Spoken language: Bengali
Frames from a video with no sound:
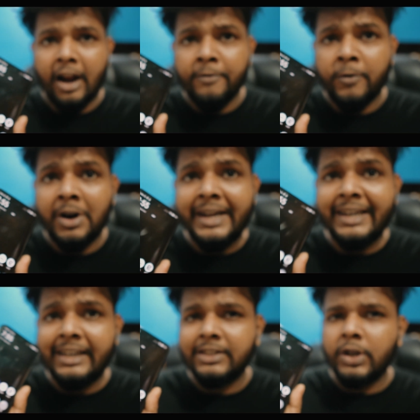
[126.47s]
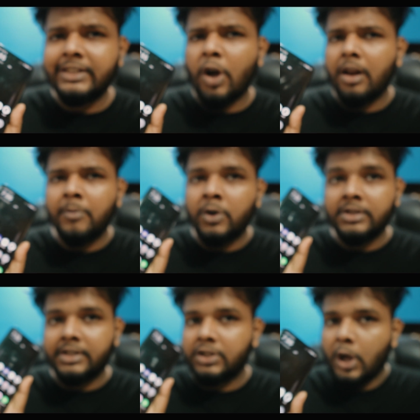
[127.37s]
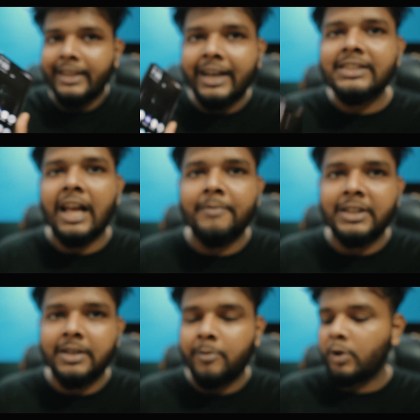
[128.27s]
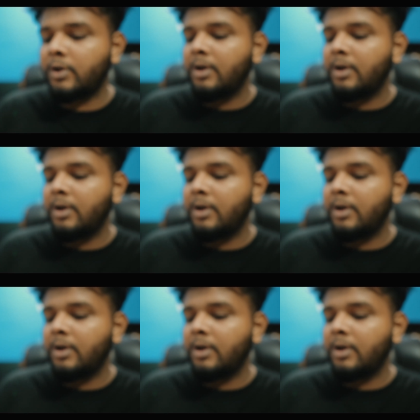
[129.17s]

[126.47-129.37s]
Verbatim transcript: কারণ ফোনটি রিলিজ হয়েছে অলমোস্ট ছয় থেকে সাত মাসের মতো